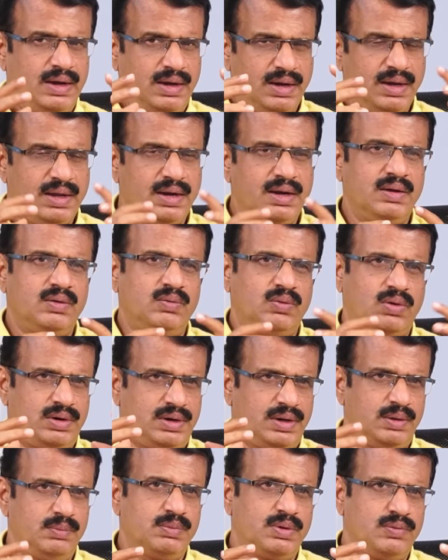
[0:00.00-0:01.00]
ఆయన ఒక
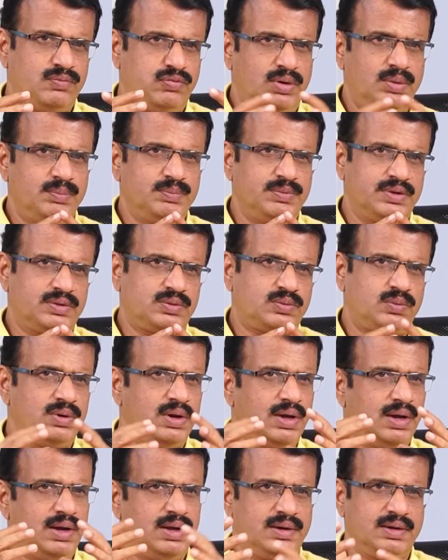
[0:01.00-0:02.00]
టీంని ఫామ్
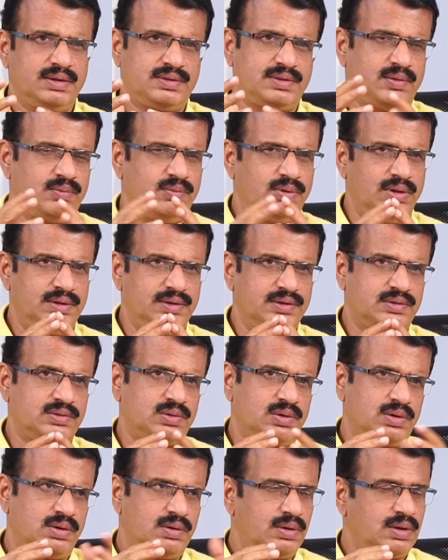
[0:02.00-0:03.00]
చేసుకొని ఆయన సర్వేలు
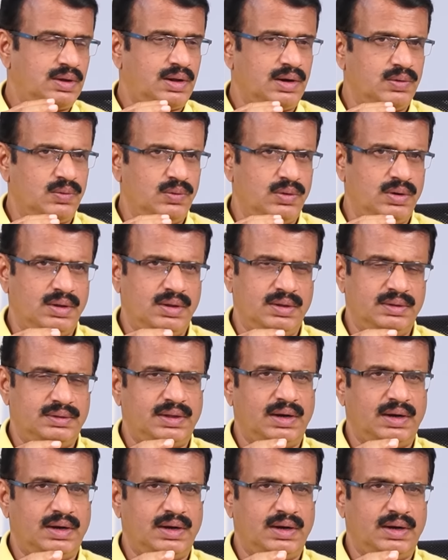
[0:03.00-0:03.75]
చేస్తున్నాడు ఇక్కడ కూడా